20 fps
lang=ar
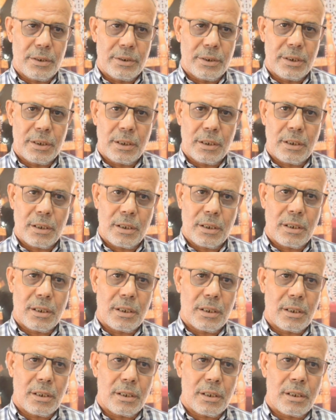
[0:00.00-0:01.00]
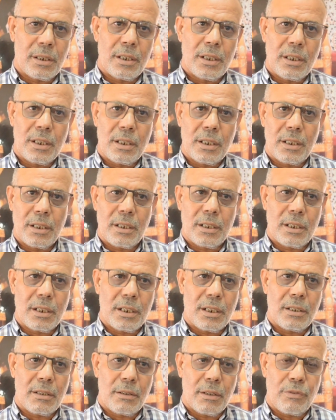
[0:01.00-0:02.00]
يعني
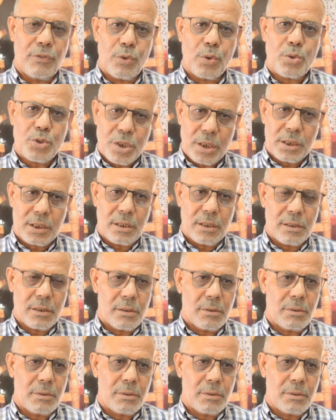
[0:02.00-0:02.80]
الفروجات